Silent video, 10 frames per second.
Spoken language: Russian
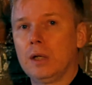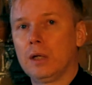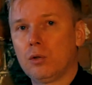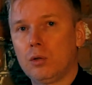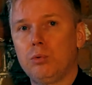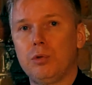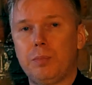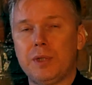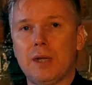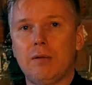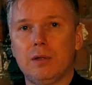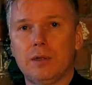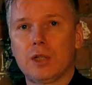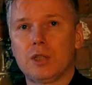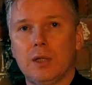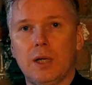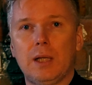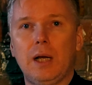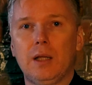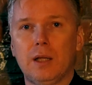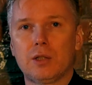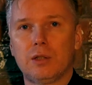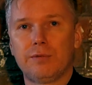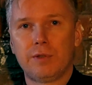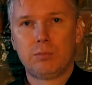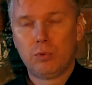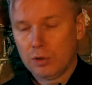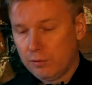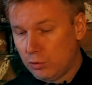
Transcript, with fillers: которые будут представлены также на канале, а также на Фейсбуке.